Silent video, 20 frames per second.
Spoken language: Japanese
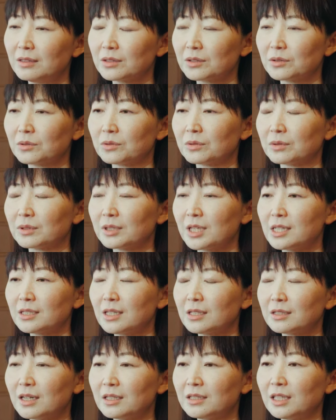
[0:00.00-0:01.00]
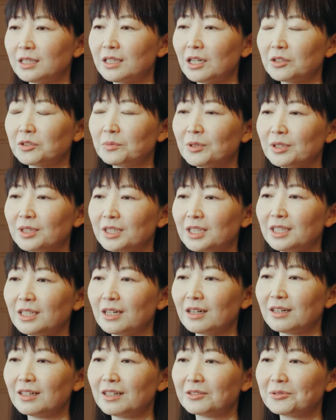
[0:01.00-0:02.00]
その検察官になりたいと思ってい
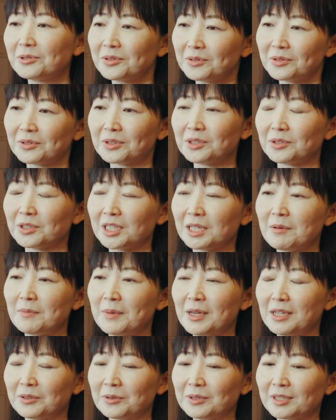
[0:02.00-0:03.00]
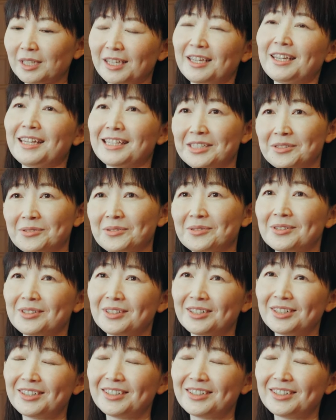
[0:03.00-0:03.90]
たからこそ一生懸命勉強した刑事の